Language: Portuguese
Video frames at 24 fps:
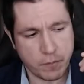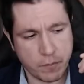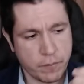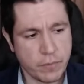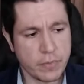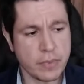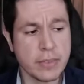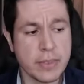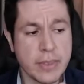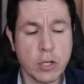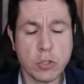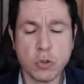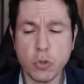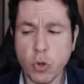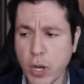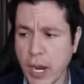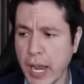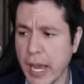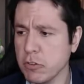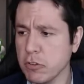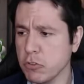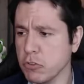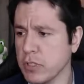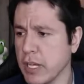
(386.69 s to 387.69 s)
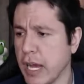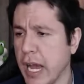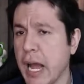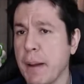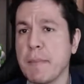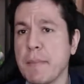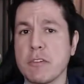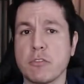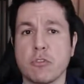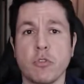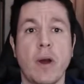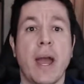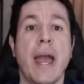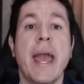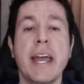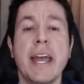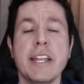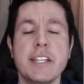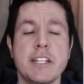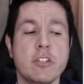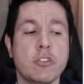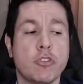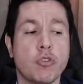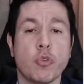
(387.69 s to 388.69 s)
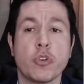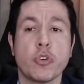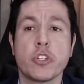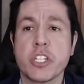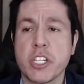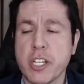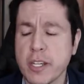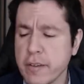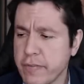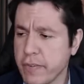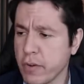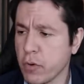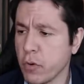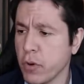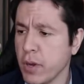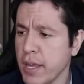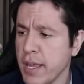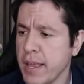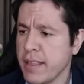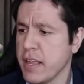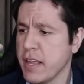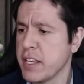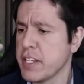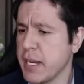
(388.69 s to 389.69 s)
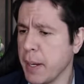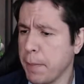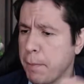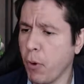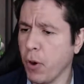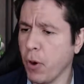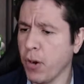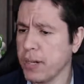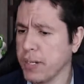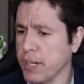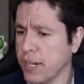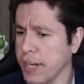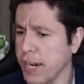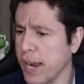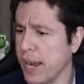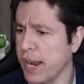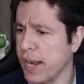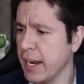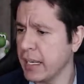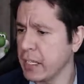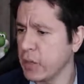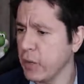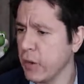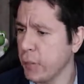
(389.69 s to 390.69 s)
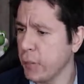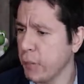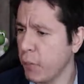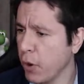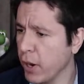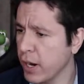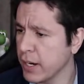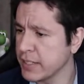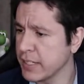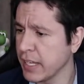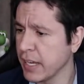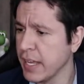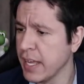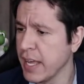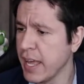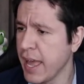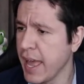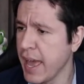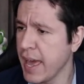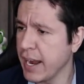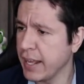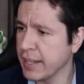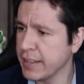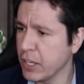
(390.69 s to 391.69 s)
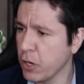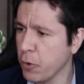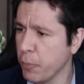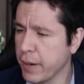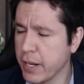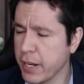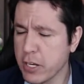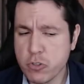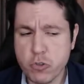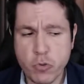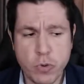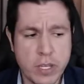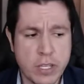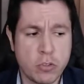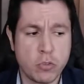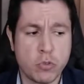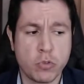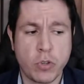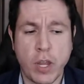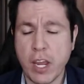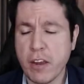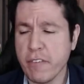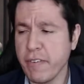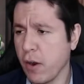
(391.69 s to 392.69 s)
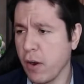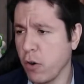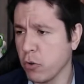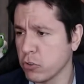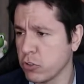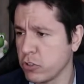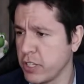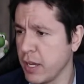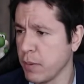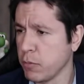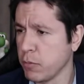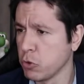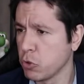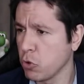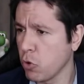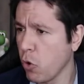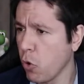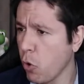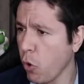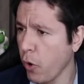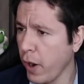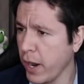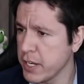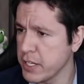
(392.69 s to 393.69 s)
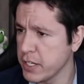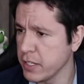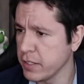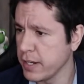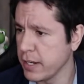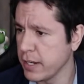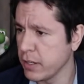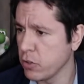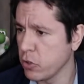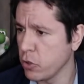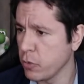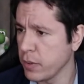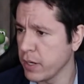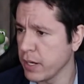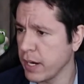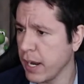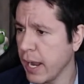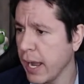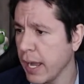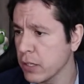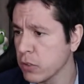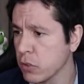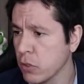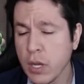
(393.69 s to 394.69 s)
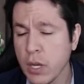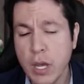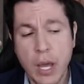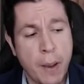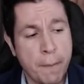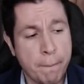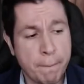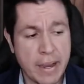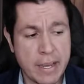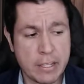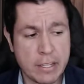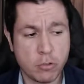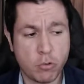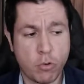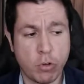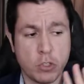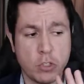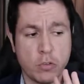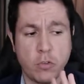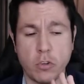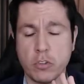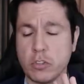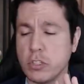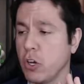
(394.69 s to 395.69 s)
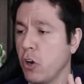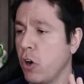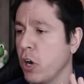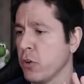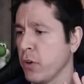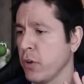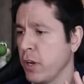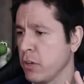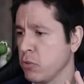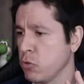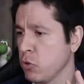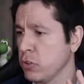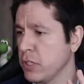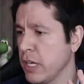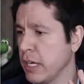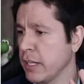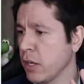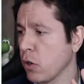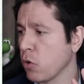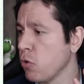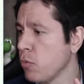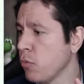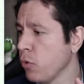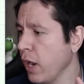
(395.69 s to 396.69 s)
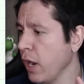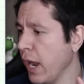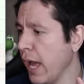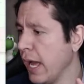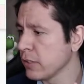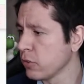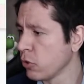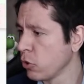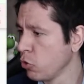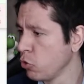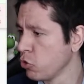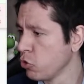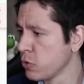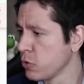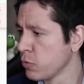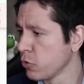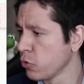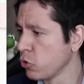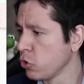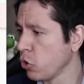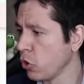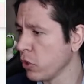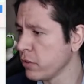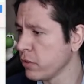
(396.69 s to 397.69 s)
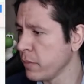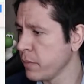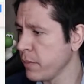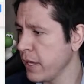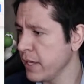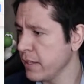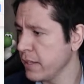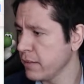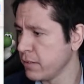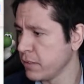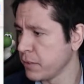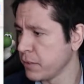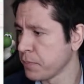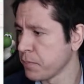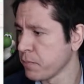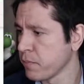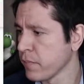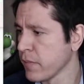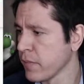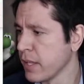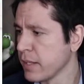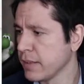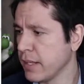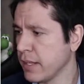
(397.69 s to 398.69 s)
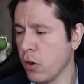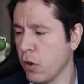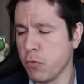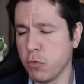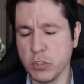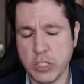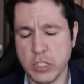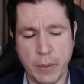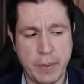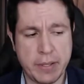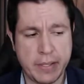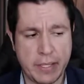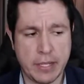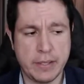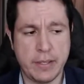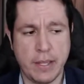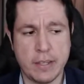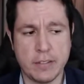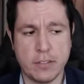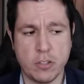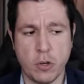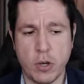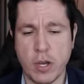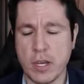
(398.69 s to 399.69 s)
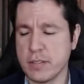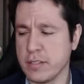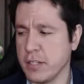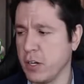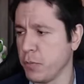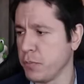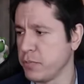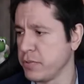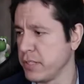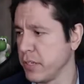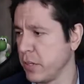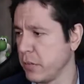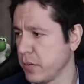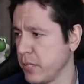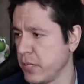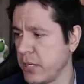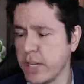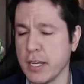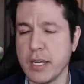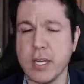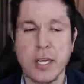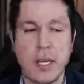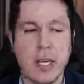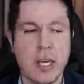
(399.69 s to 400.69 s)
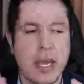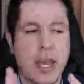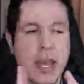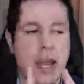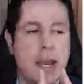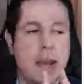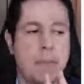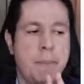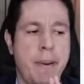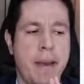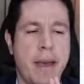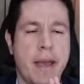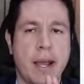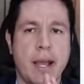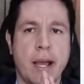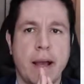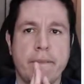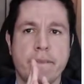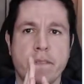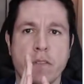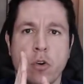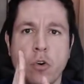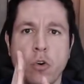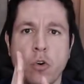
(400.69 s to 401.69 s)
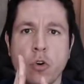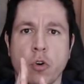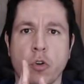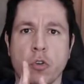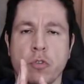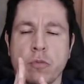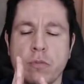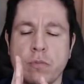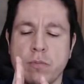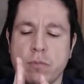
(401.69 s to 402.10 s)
Então, no caso da Amazon, é discutível se a gente aporta nela, não aporta, ela deu prejuízo, o que, que vai acontecer? Muito concorrente entrando no mercado, mas quando você olha o resultado acumulado nos últimos 12 meses, tá, o Fundamente tem essa, essa opção que ele pega os